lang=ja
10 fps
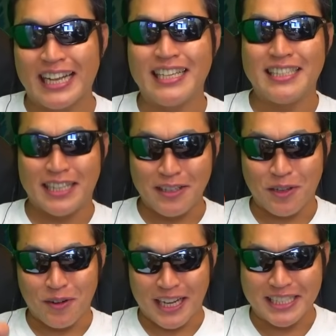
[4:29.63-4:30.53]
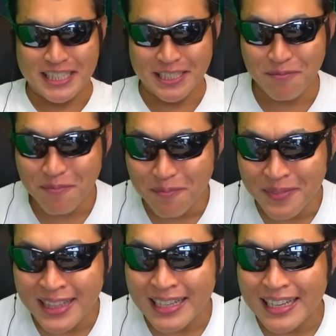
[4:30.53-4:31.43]
い。戦闘開始。
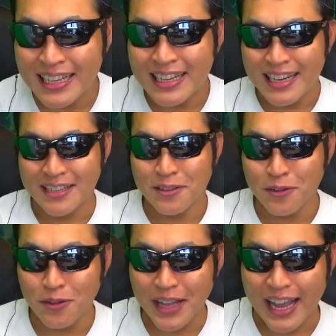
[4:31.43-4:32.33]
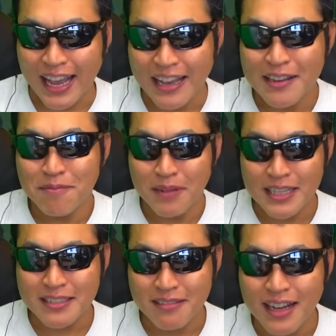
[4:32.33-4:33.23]
はい、ということで、
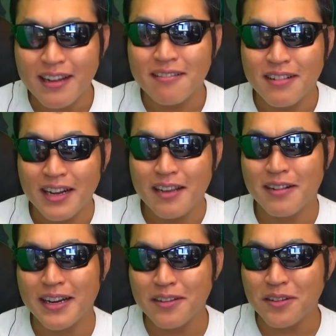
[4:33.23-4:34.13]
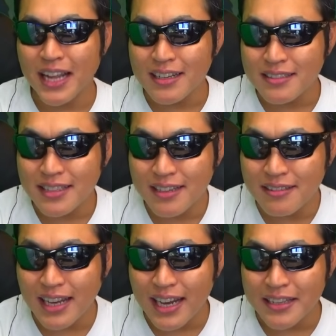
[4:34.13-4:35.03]
まずは我々のタンク役
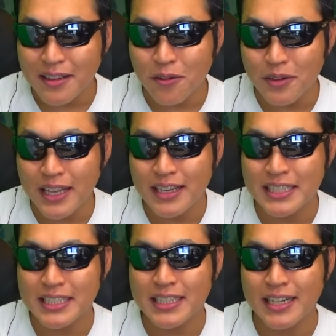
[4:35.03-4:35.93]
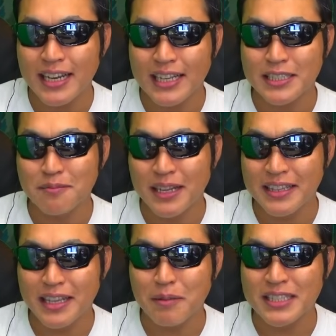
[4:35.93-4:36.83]
に相手の攻撃がしっかり集まっ
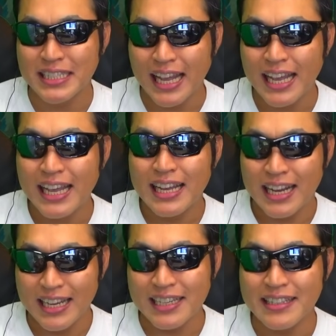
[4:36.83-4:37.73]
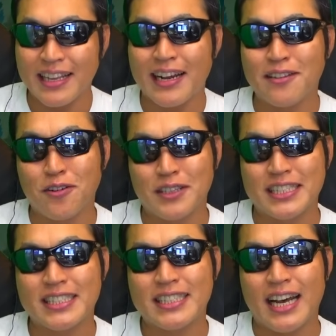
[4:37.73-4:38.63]
てますね。はい、狙い通りで
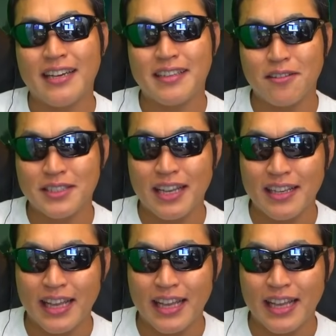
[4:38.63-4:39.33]
す。相手の前衛